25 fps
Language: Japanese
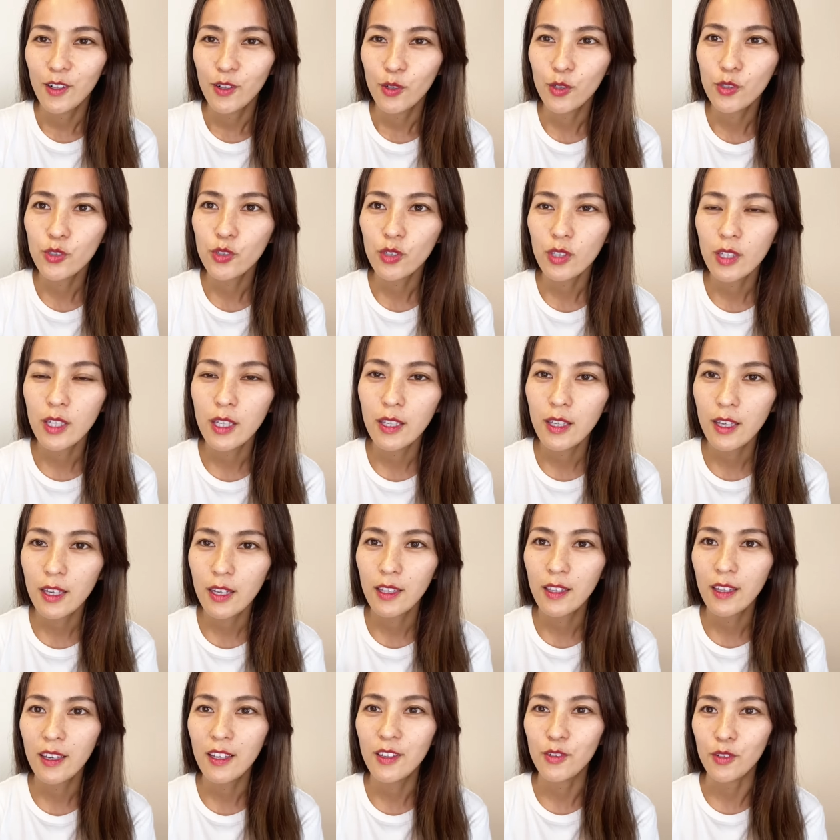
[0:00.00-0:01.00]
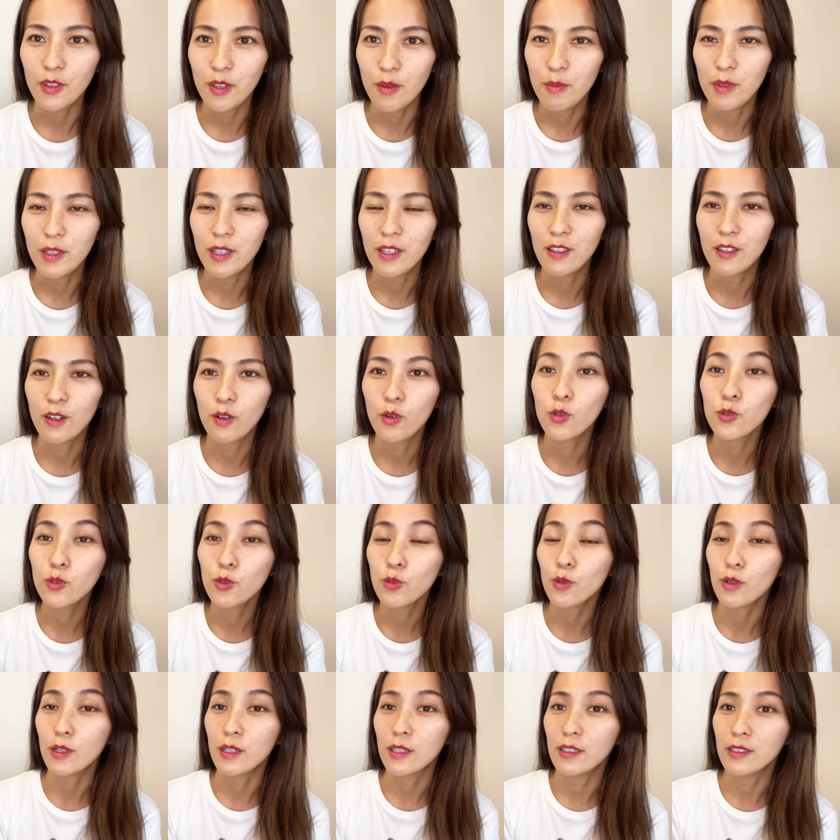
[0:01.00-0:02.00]
ほんと気ないよねみたいなこ
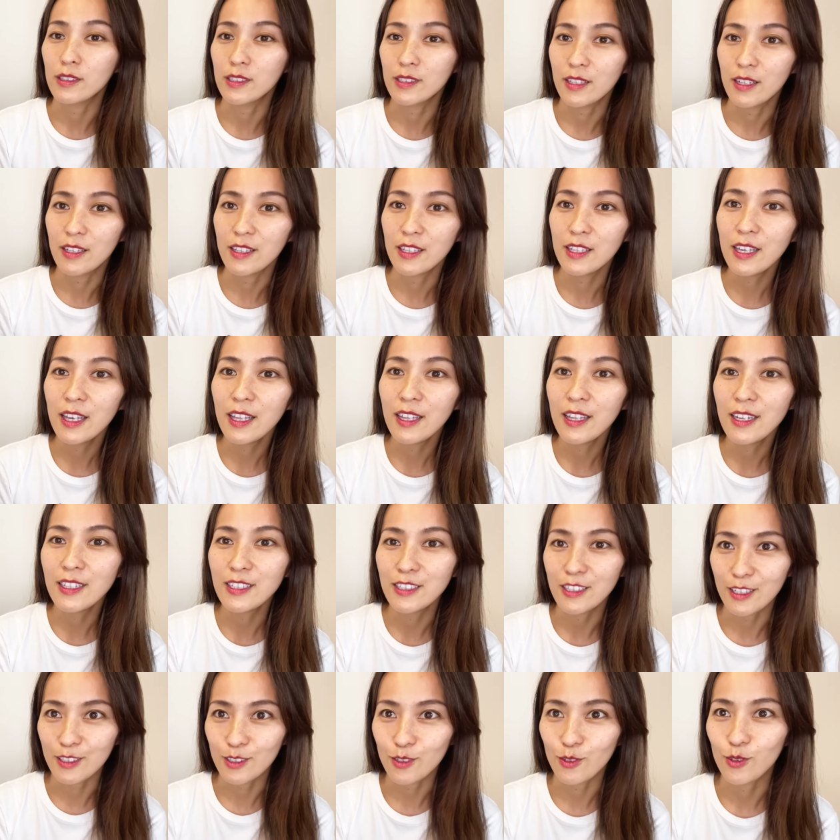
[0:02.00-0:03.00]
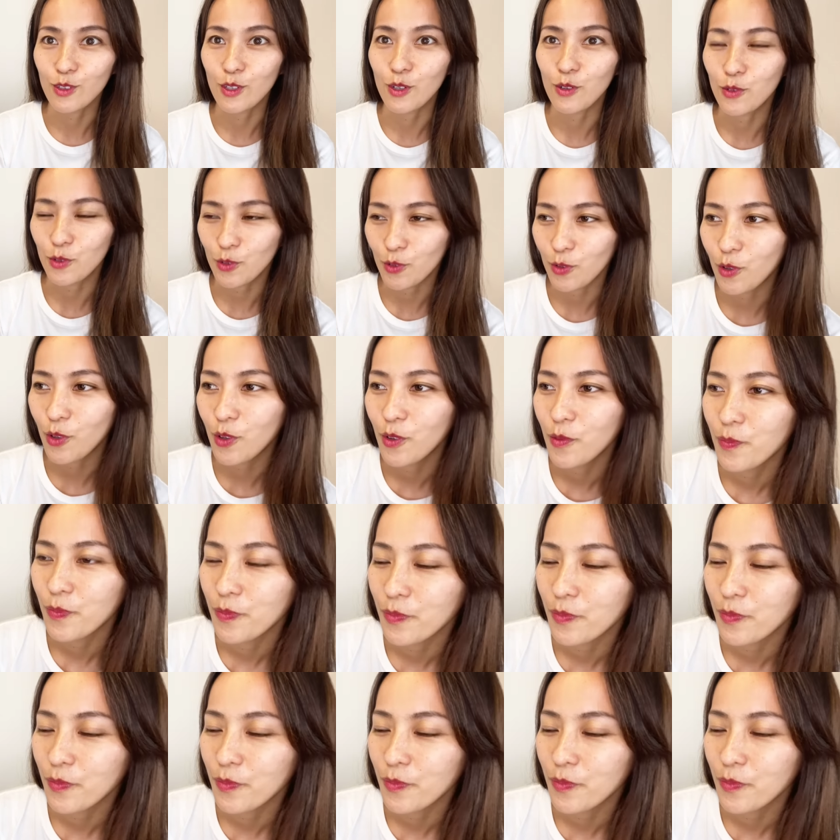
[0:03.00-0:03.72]
ととかだってさ言えないじゃんそんなこと